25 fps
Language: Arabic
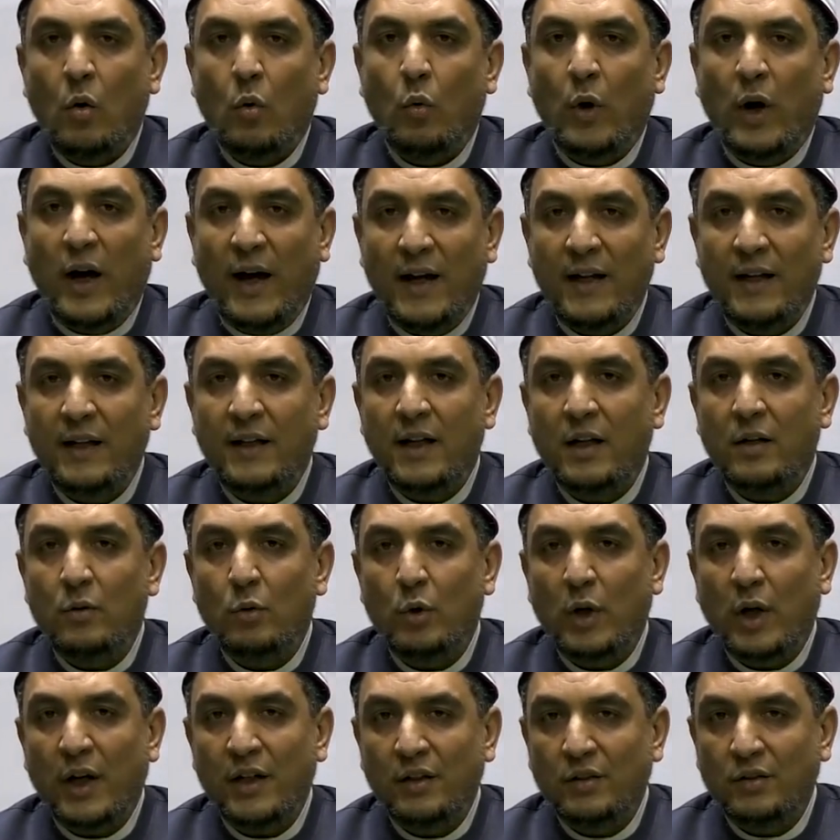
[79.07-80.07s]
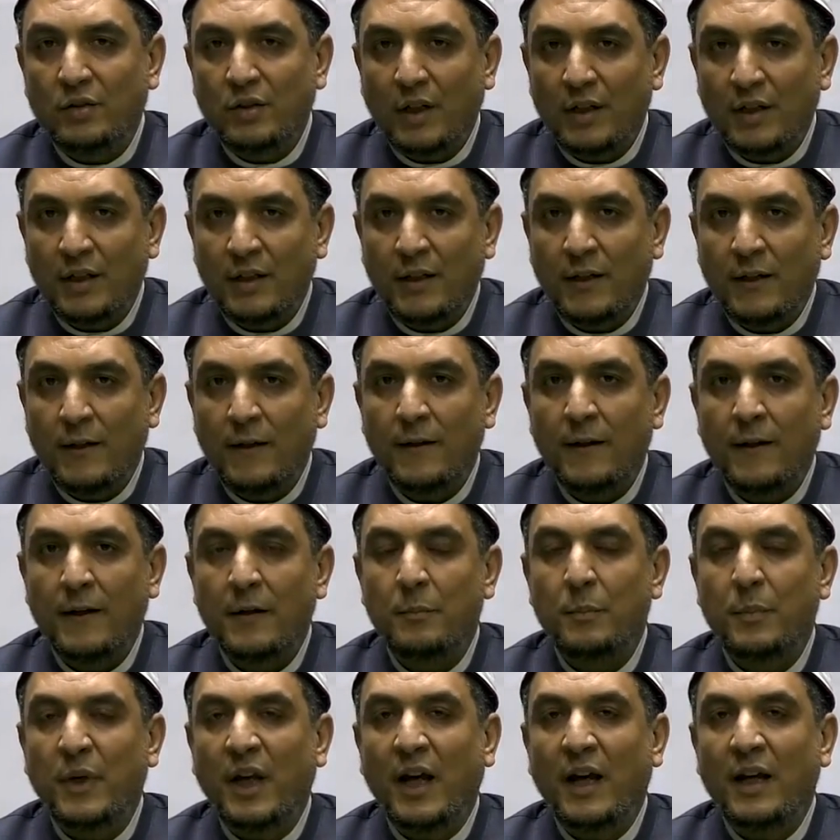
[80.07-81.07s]
وعللوا أيضا
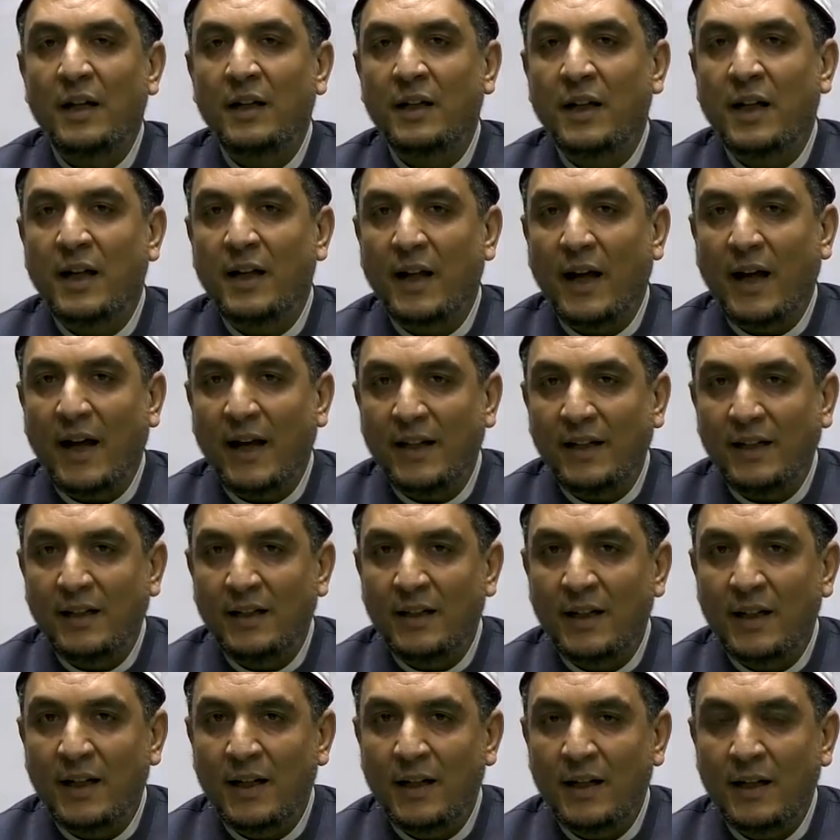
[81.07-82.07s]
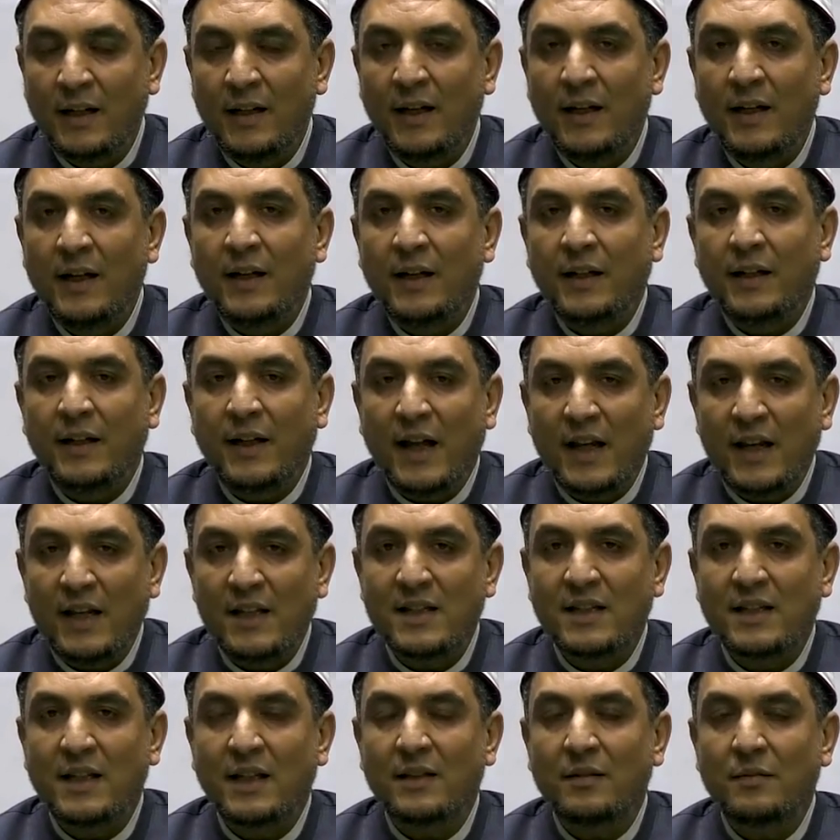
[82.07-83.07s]
بأن العين
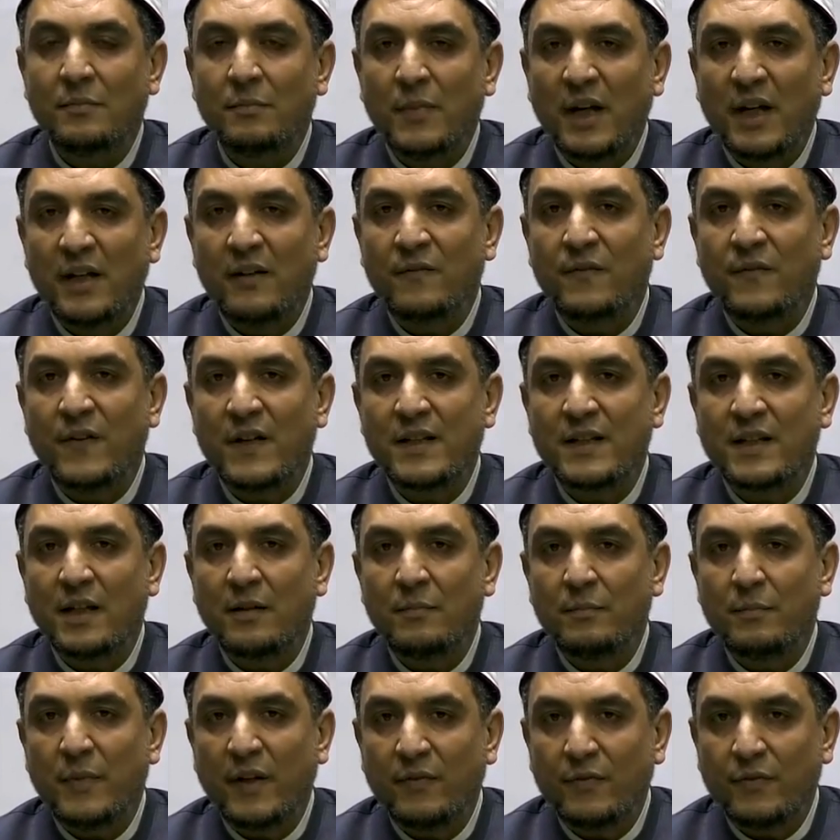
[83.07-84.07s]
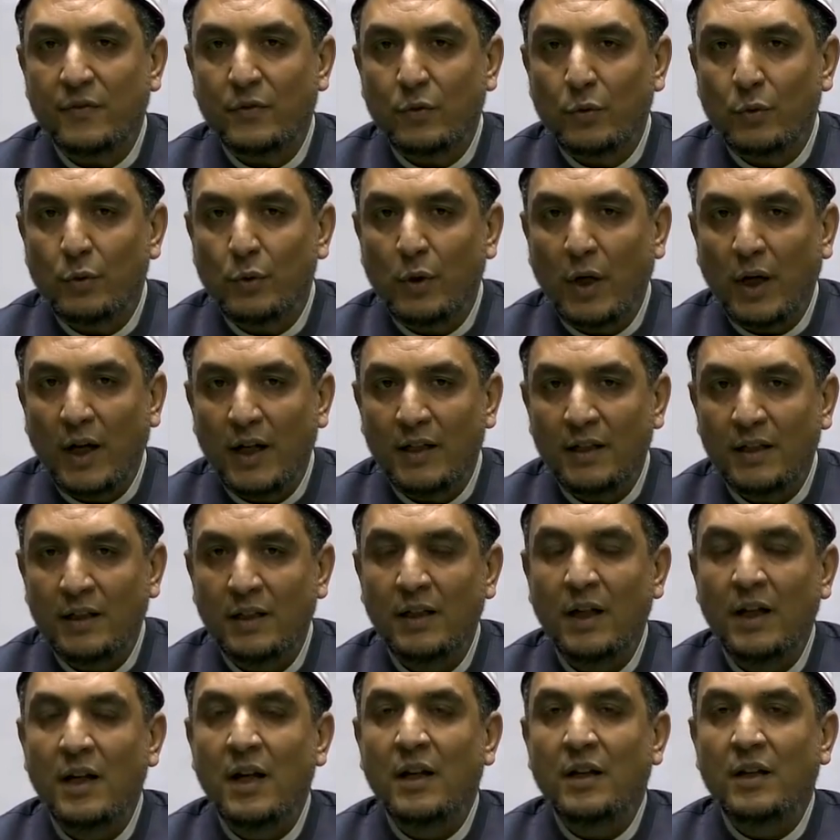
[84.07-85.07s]
ليست منفذا مفتوحا
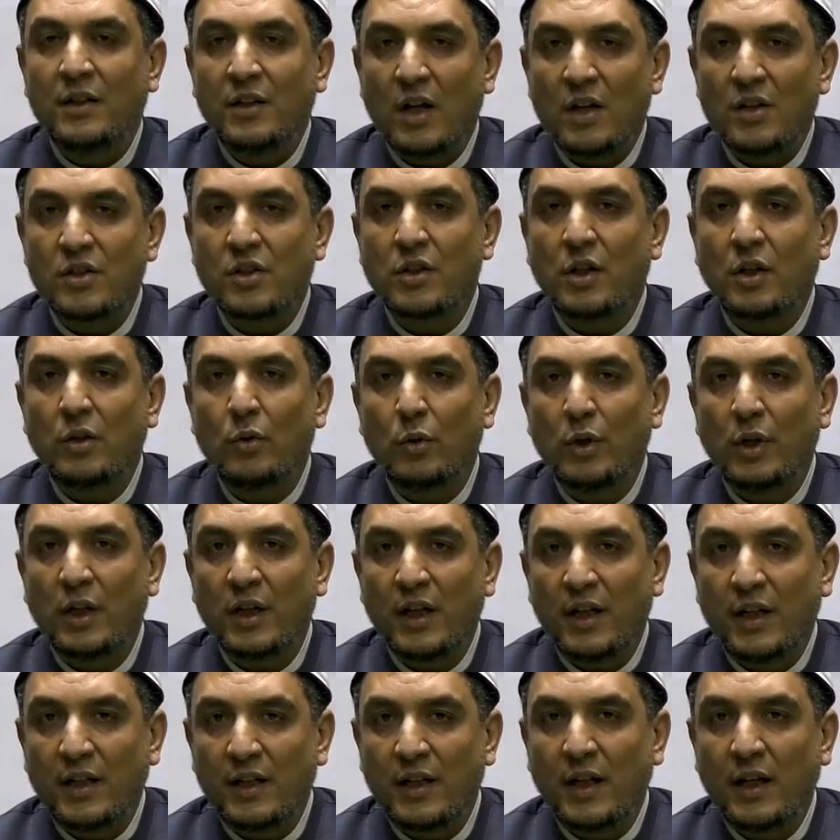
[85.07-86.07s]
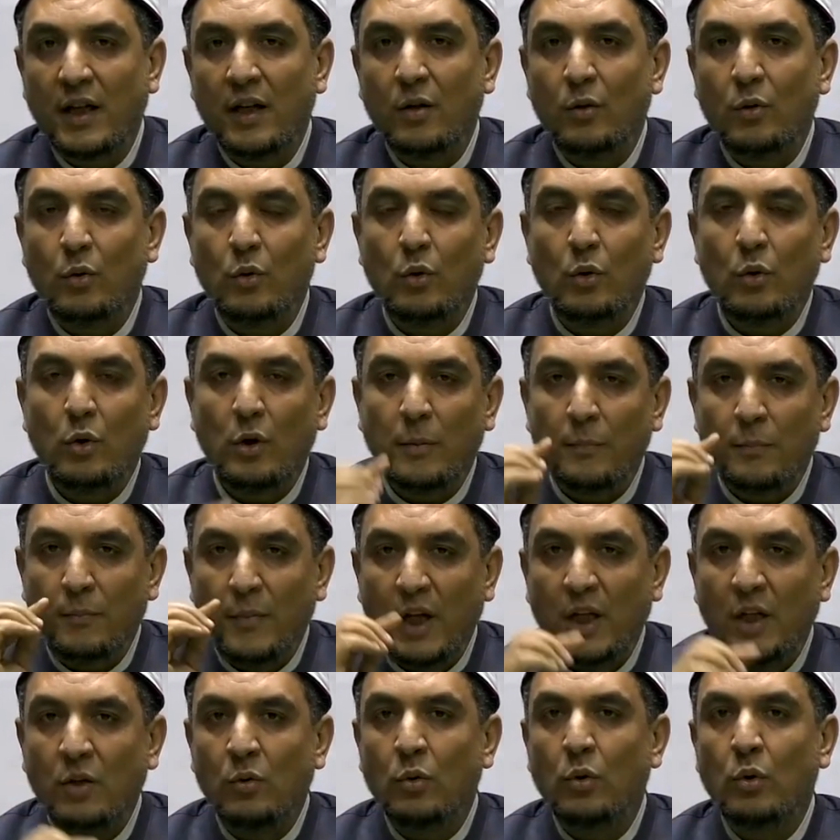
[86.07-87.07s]
يصل الغذاء
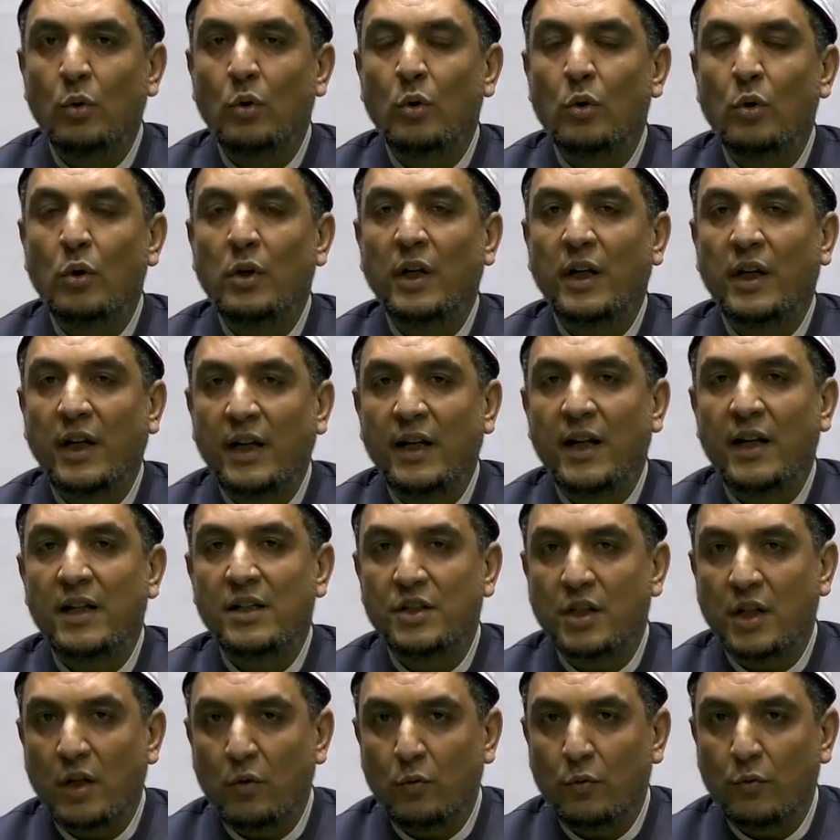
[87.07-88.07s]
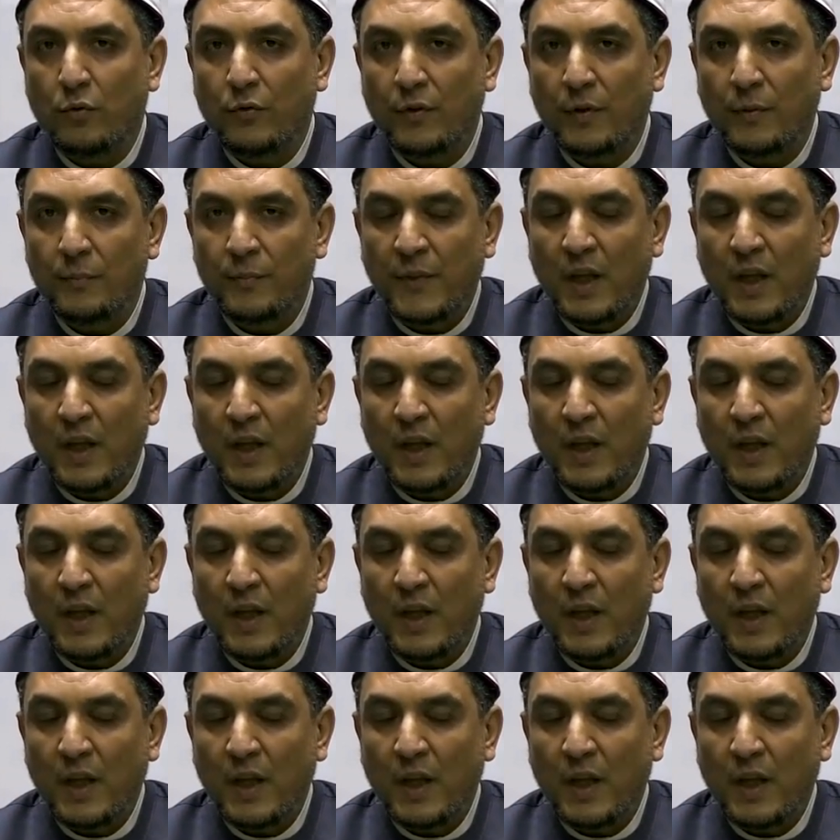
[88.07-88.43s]
منه إلى الجوف